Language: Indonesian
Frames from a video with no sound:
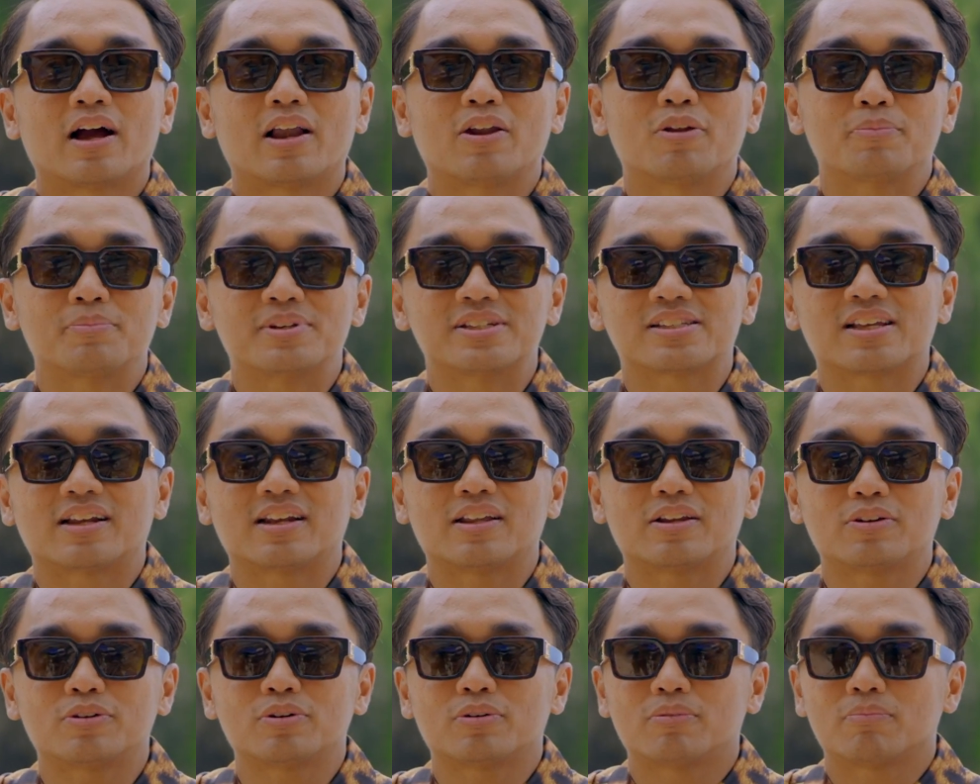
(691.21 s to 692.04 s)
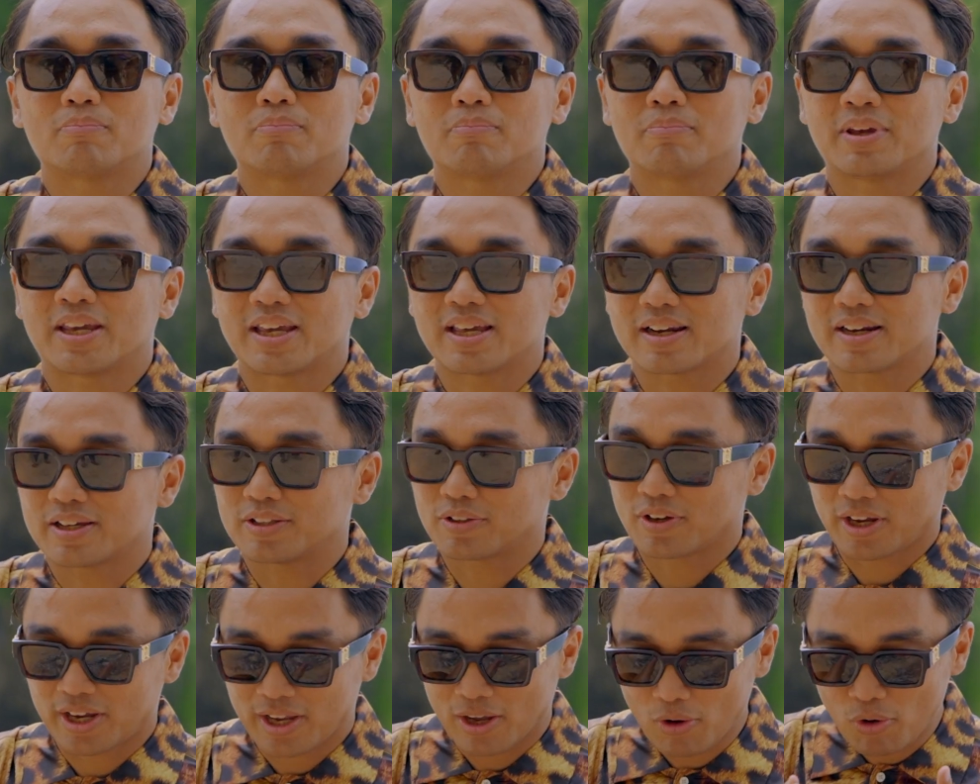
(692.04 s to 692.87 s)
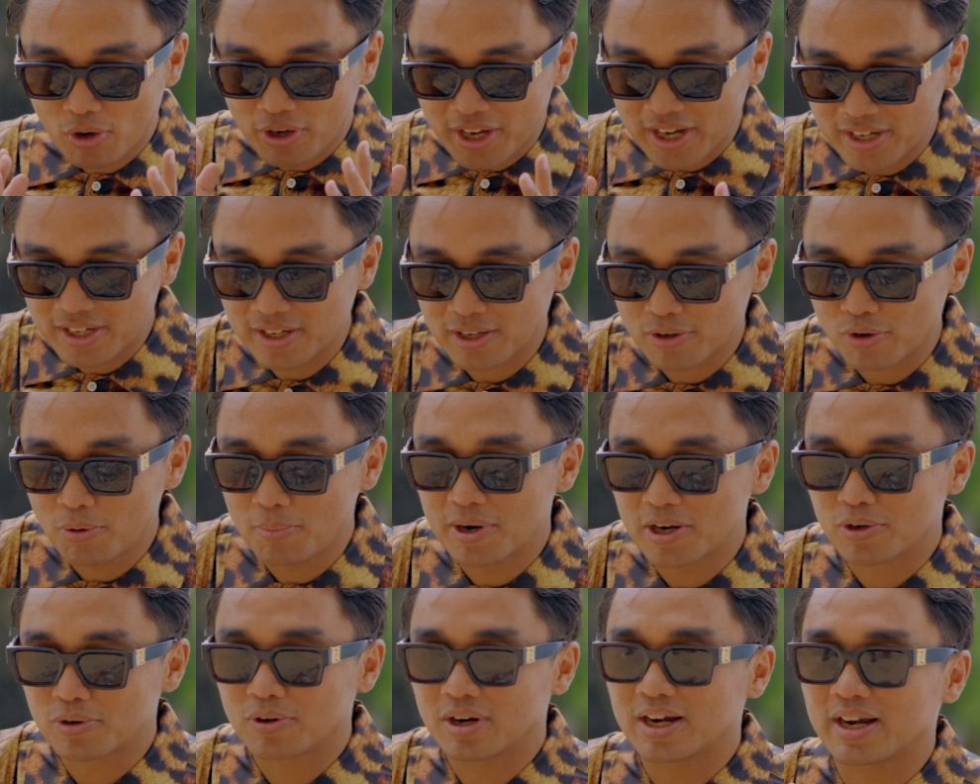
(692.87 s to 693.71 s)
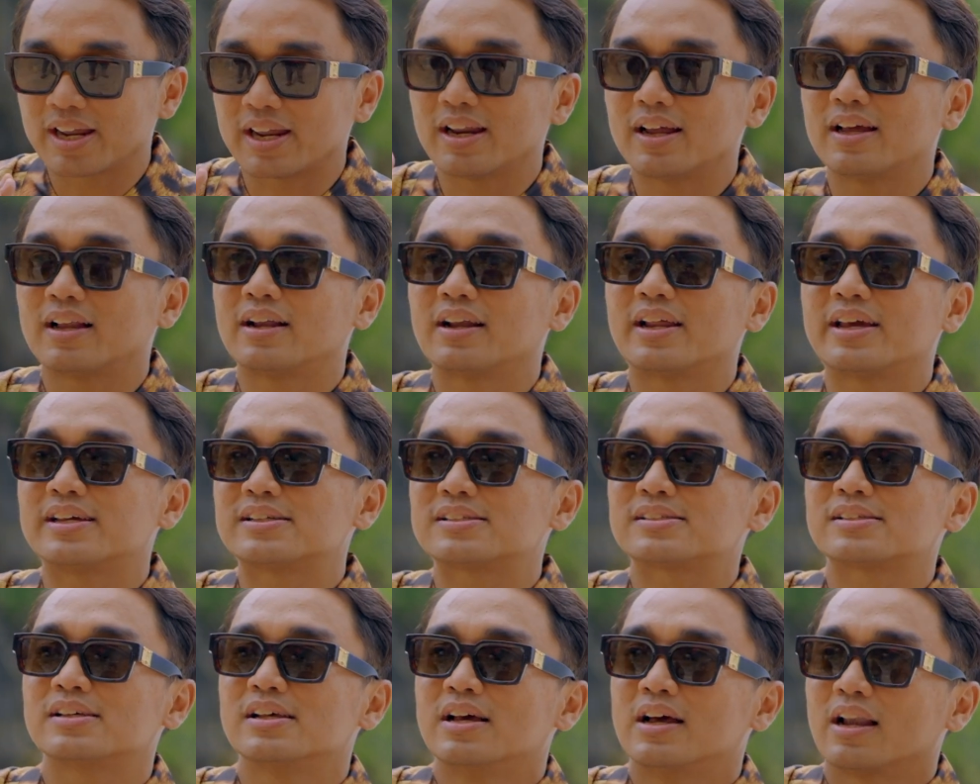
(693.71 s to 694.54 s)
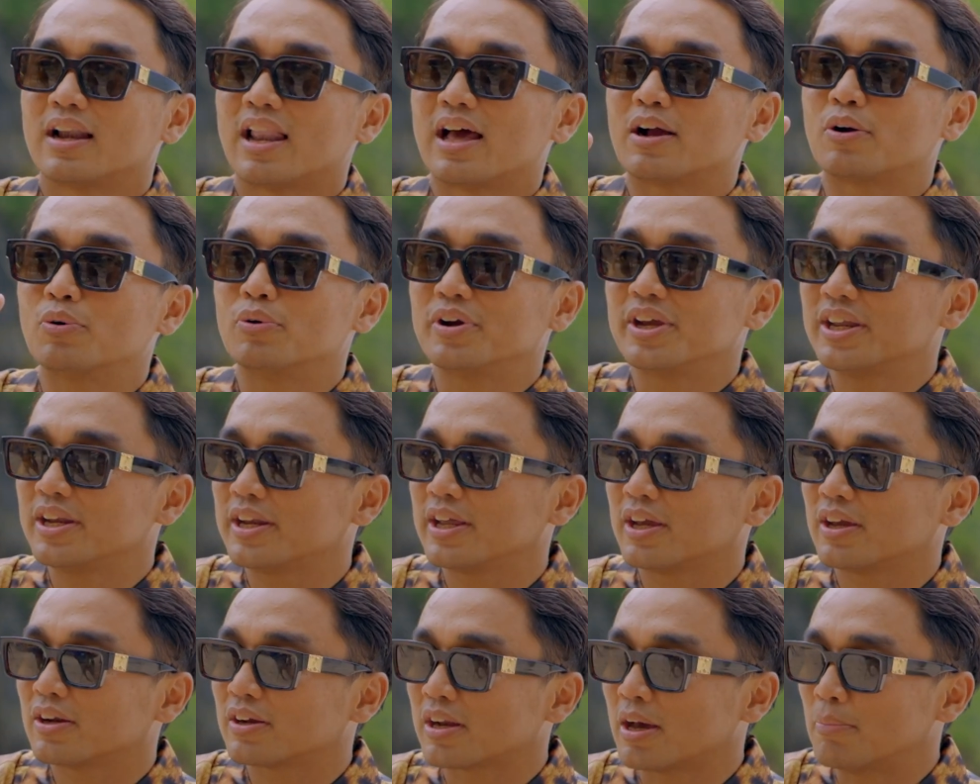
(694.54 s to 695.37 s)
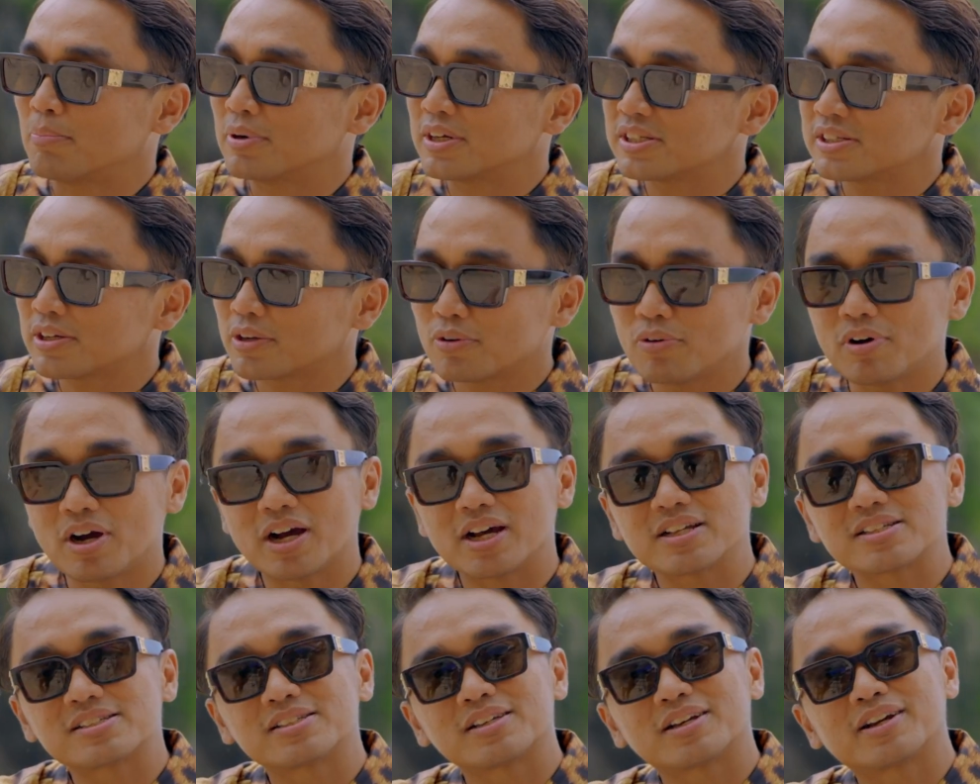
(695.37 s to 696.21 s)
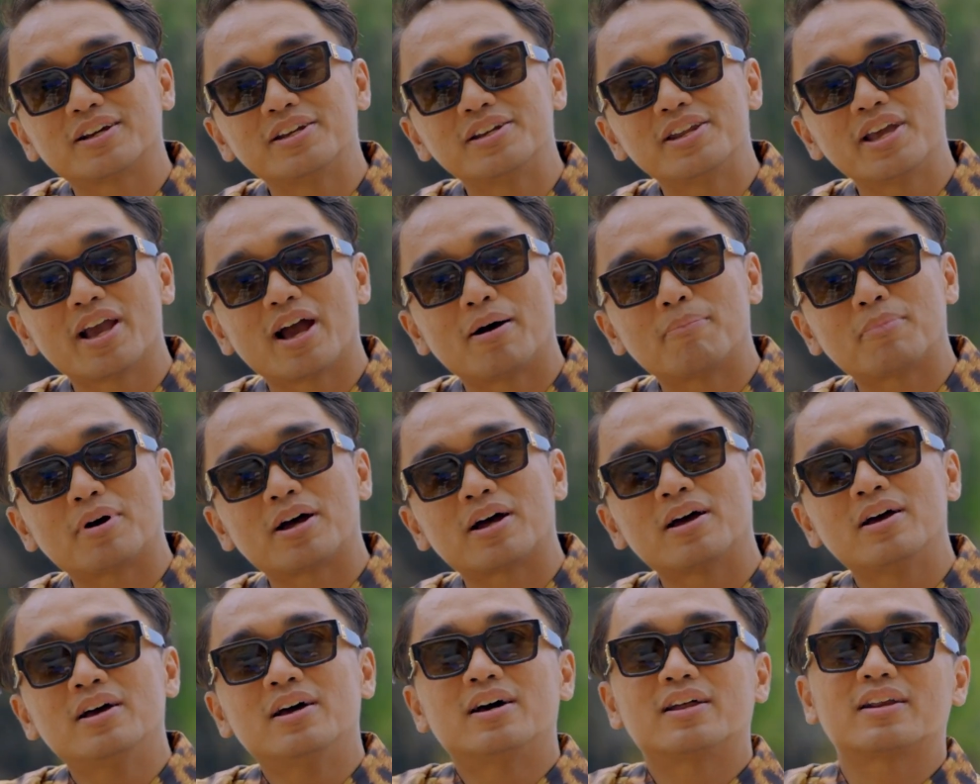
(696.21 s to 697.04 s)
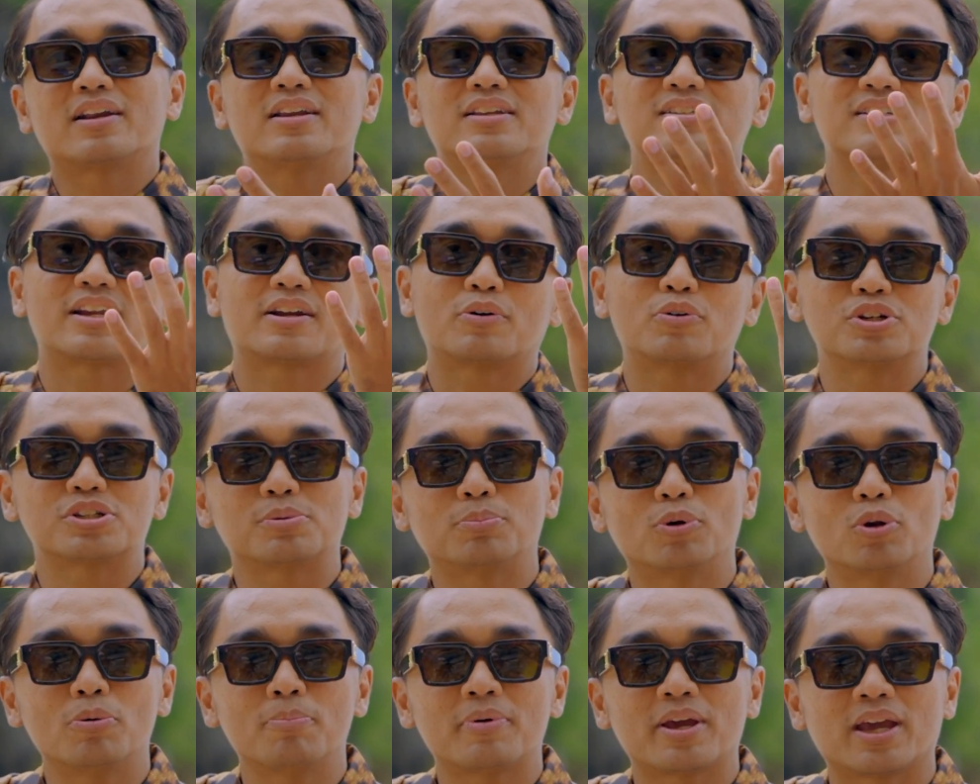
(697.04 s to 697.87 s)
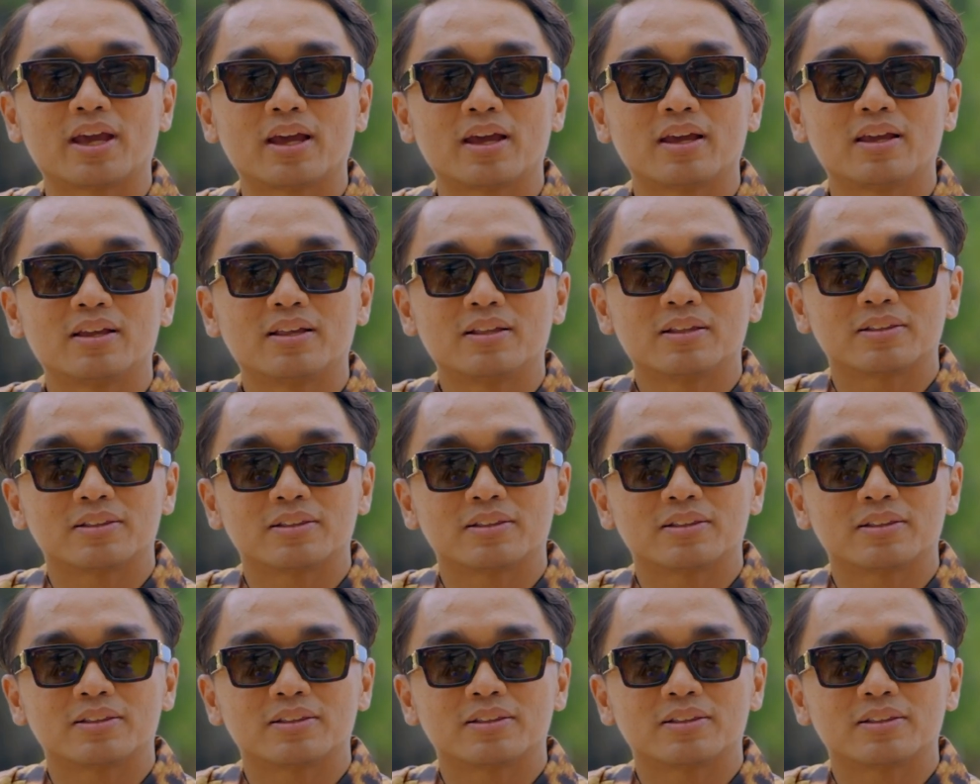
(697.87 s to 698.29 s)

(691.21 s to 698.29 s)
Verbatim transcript: kalau misalnya lu mikir gitu kayak, oke okay nih gue baru ngerilis lagu ini, numbersnya kok nggak segede sama rilisan gue sebelumnya ya.